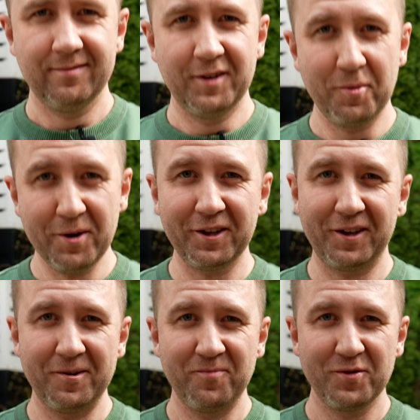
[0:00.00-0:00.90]

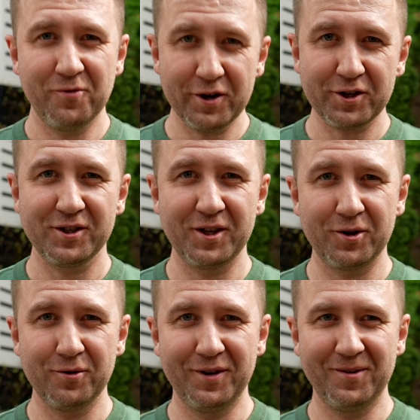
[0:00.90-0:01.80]
Ребятоньки, ваше
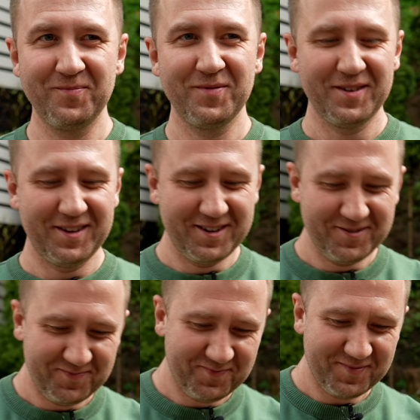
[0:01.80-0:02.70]
здоровье!
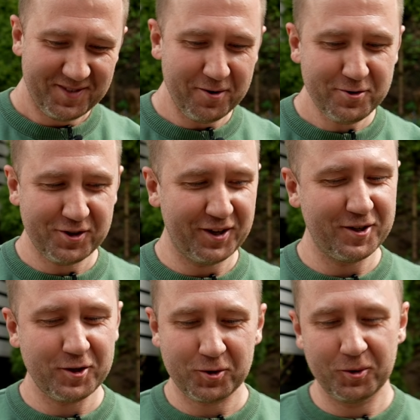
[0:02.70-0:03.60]
Я очень
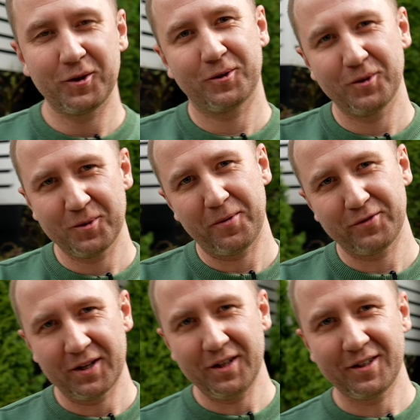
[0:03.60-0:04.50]
надеюсь, что это кто-то
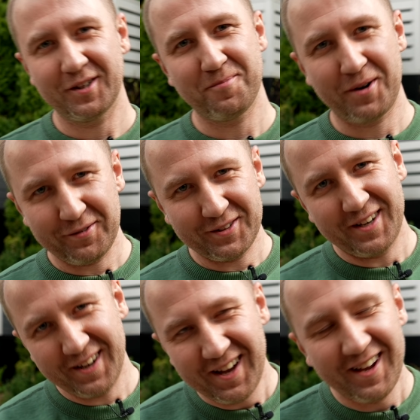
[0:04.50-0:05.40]
повторит. Это
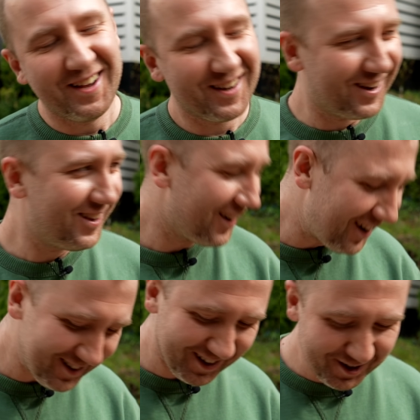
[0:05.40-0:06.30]
правда
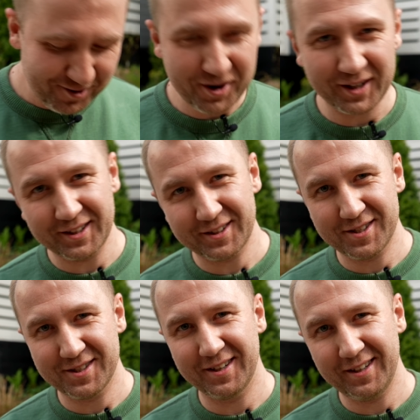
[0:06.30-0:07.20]
реально легко
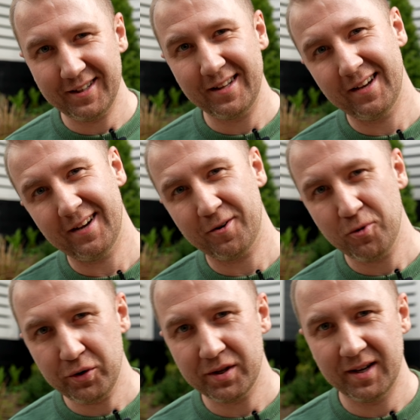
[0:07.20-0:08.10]
коннектится и для
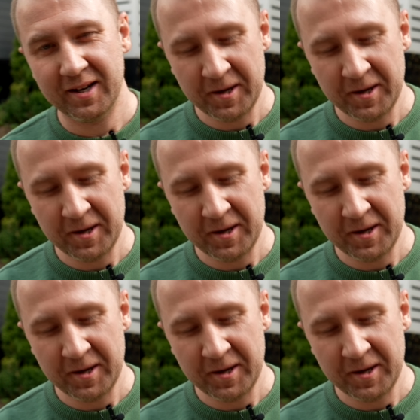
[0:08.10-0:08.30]
кухни,